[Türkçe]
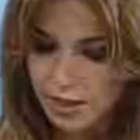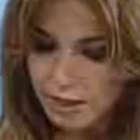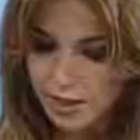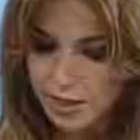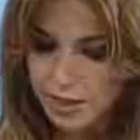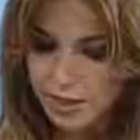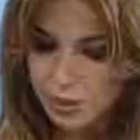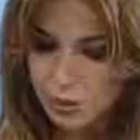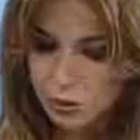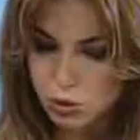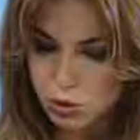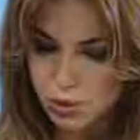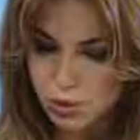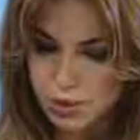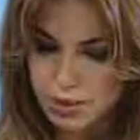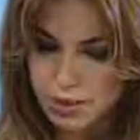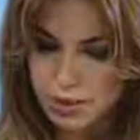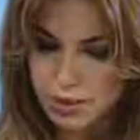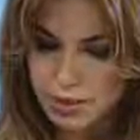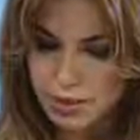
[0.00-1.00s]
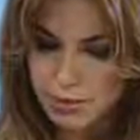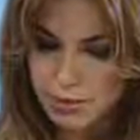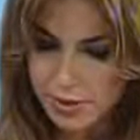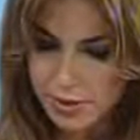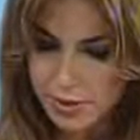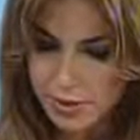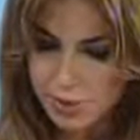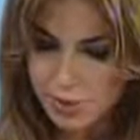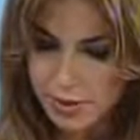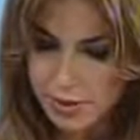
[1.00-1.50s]
evet petrol fiyatına da
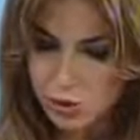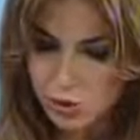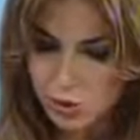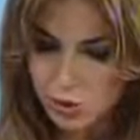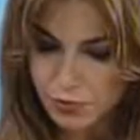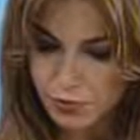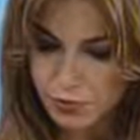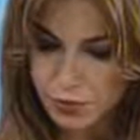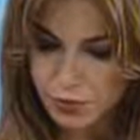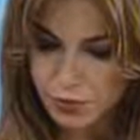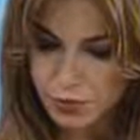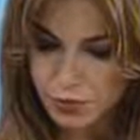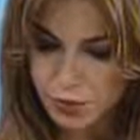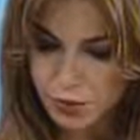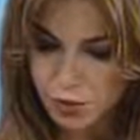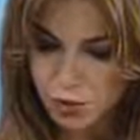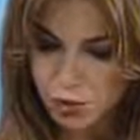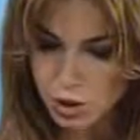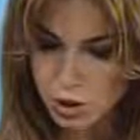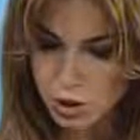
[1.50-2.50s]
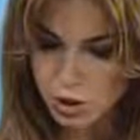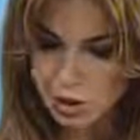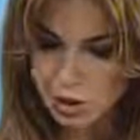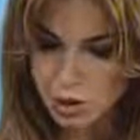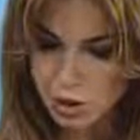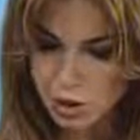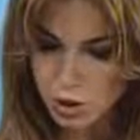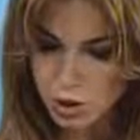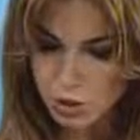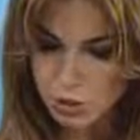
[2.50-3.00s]
bakalım. Petrol fiyatında da şöyle bir
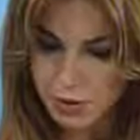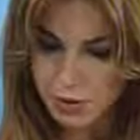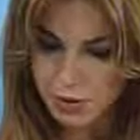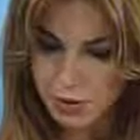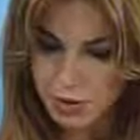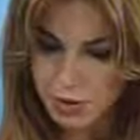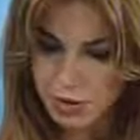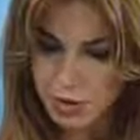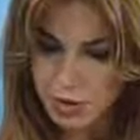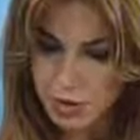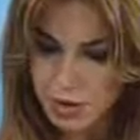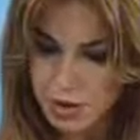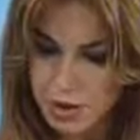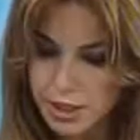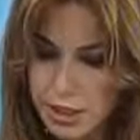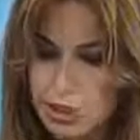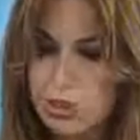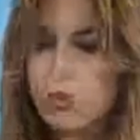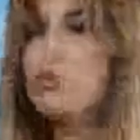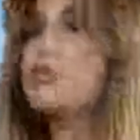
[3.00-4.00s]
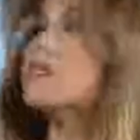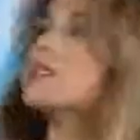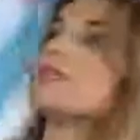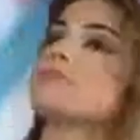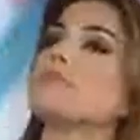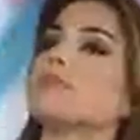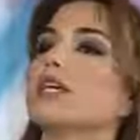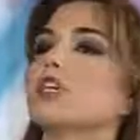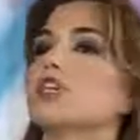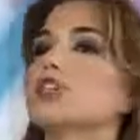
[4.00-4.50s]
gelişme var.
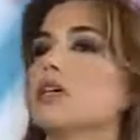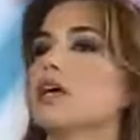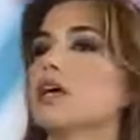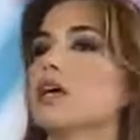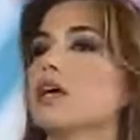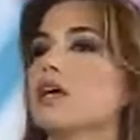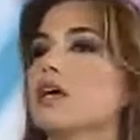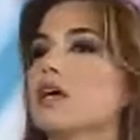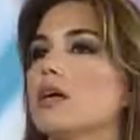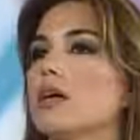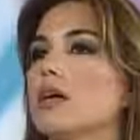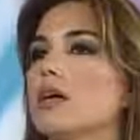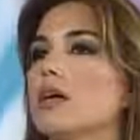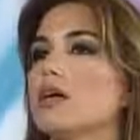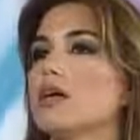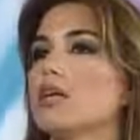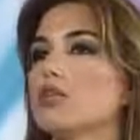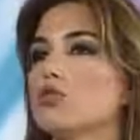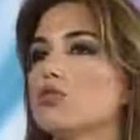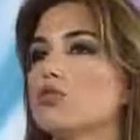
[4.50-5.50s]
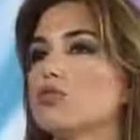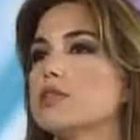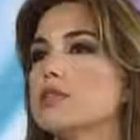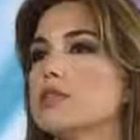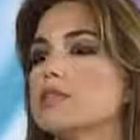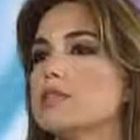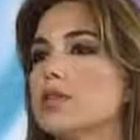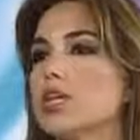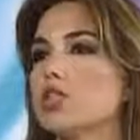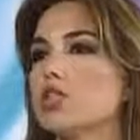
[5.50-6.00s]
49.25'te. Evet.
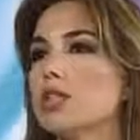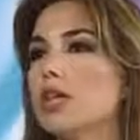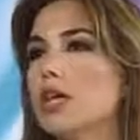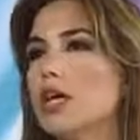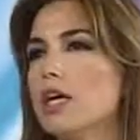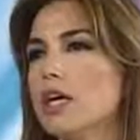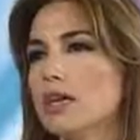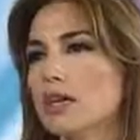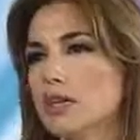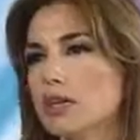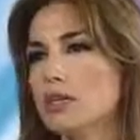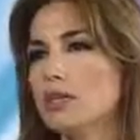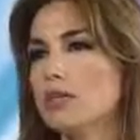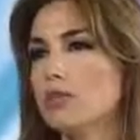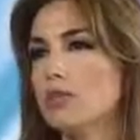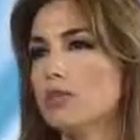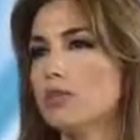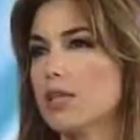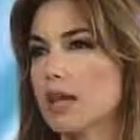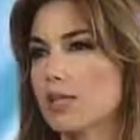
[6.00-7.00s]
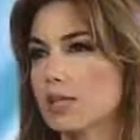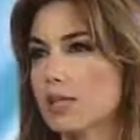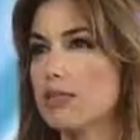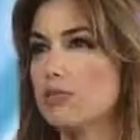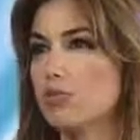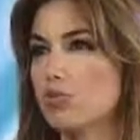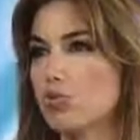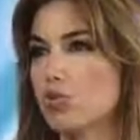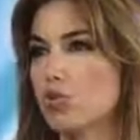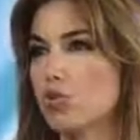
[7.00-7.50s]
49.25'te dünden
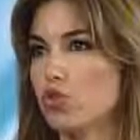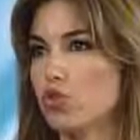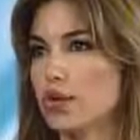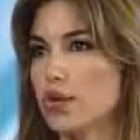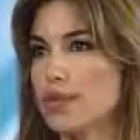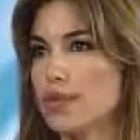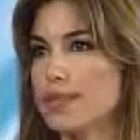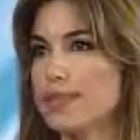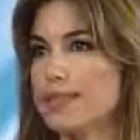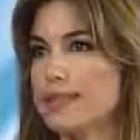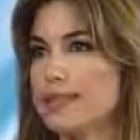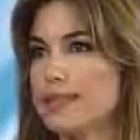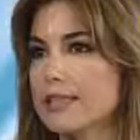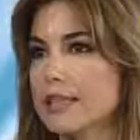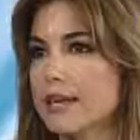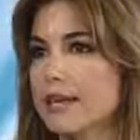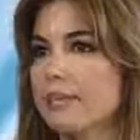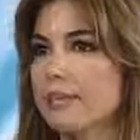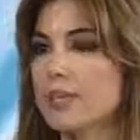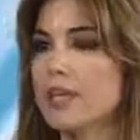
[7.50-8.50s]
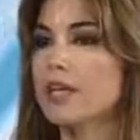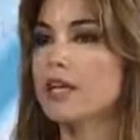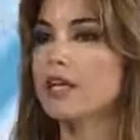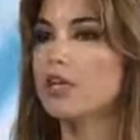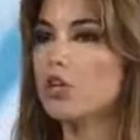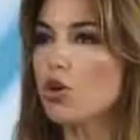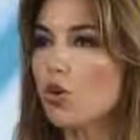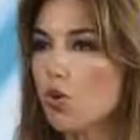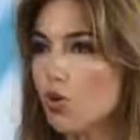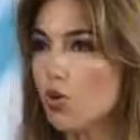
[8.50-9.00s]
beri bir düşüş var aslında.
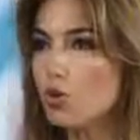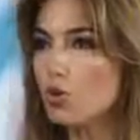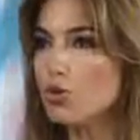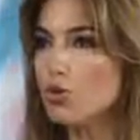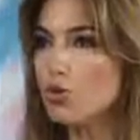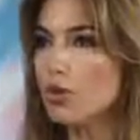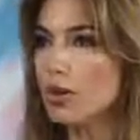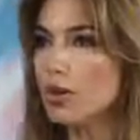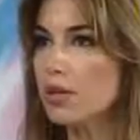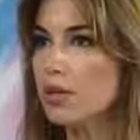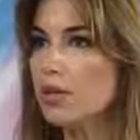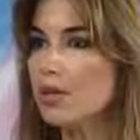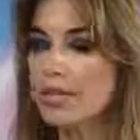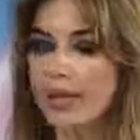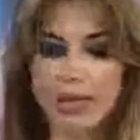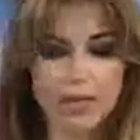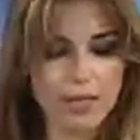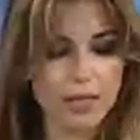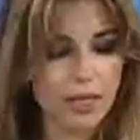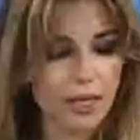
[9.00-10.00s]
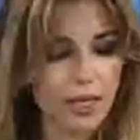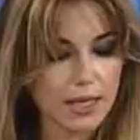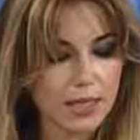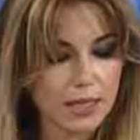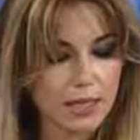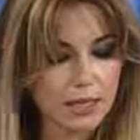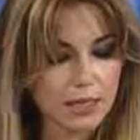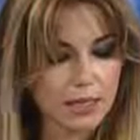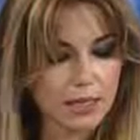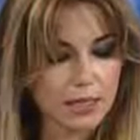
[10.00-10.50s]
Ne oldu? Yani
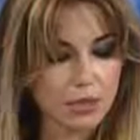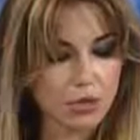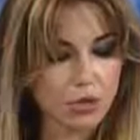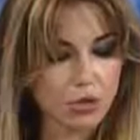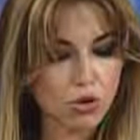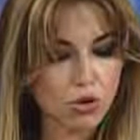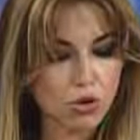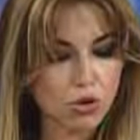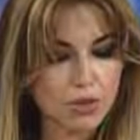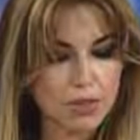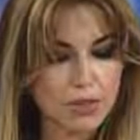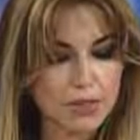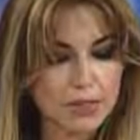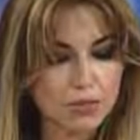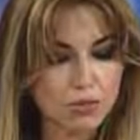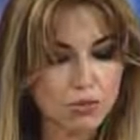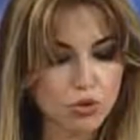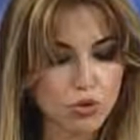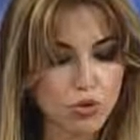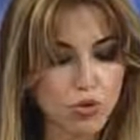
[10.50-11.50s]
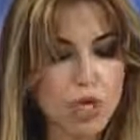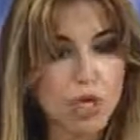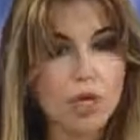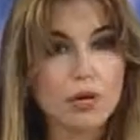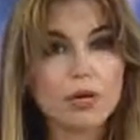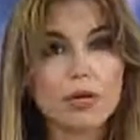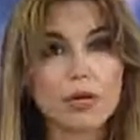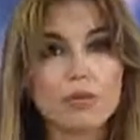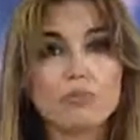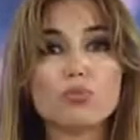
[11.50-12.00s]
hani nasıl gördük biz bu
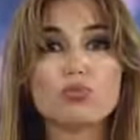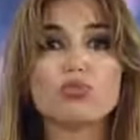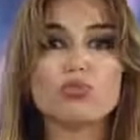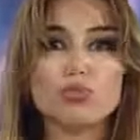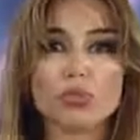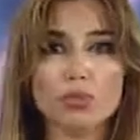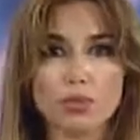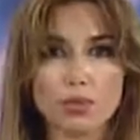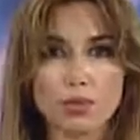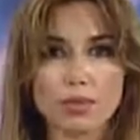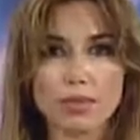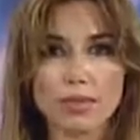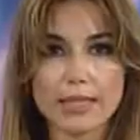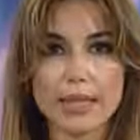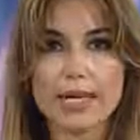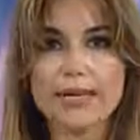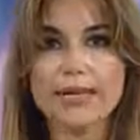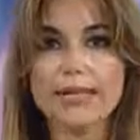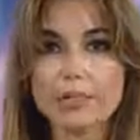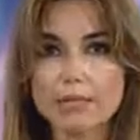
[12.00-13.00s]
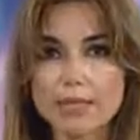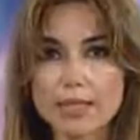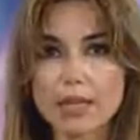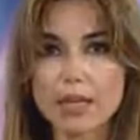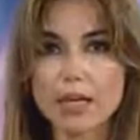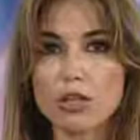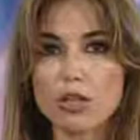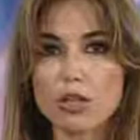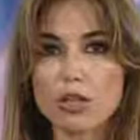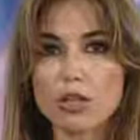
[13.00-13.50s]
ee, bugün yani yarım
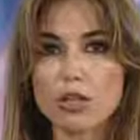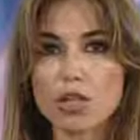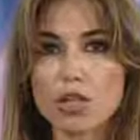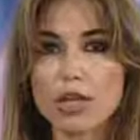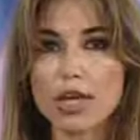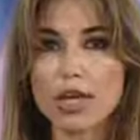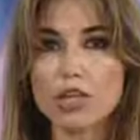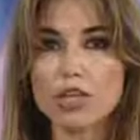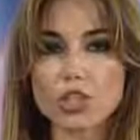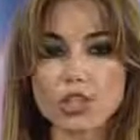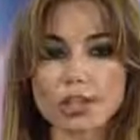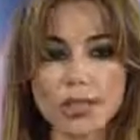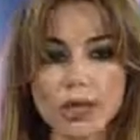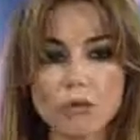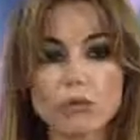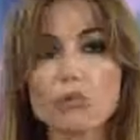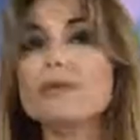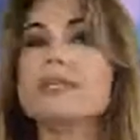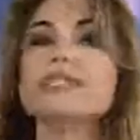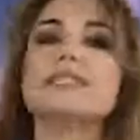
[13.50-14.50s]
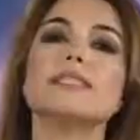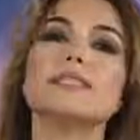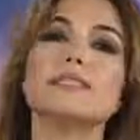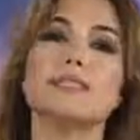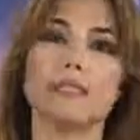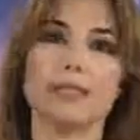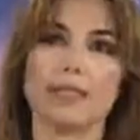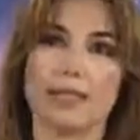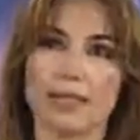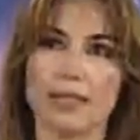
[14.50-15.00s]
saat önce gerçekten bu
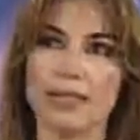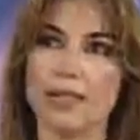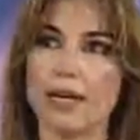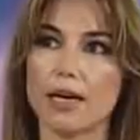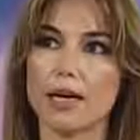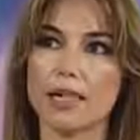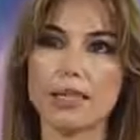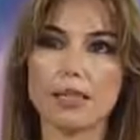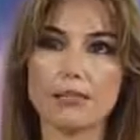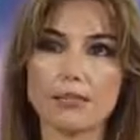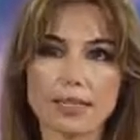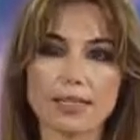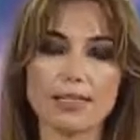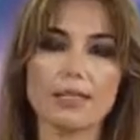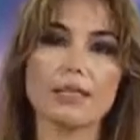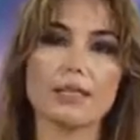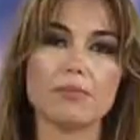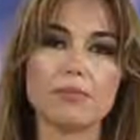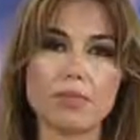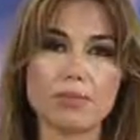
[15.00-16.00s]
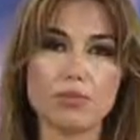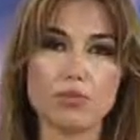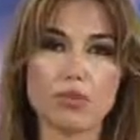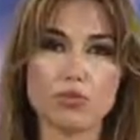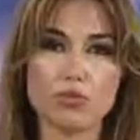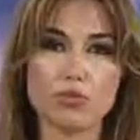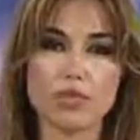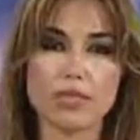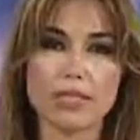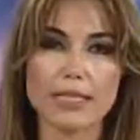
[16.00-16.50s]
metin yayınlandı. Metin de bizim
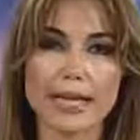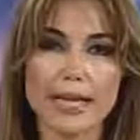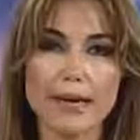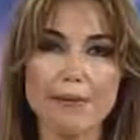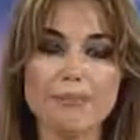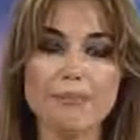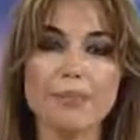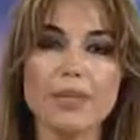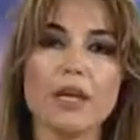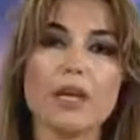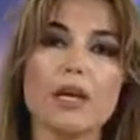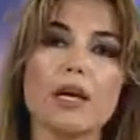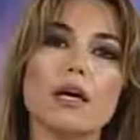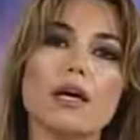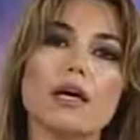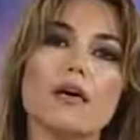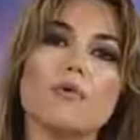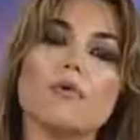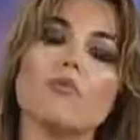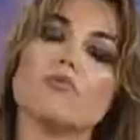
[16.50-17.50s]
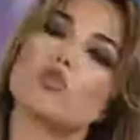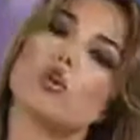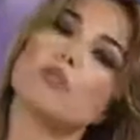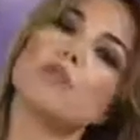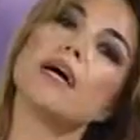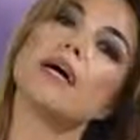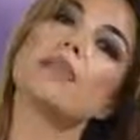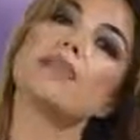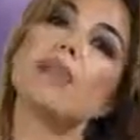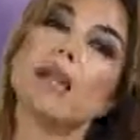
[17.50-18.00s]
önümüzde. E,
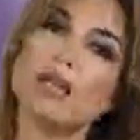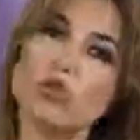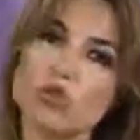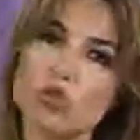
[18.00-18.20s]
toplantıdan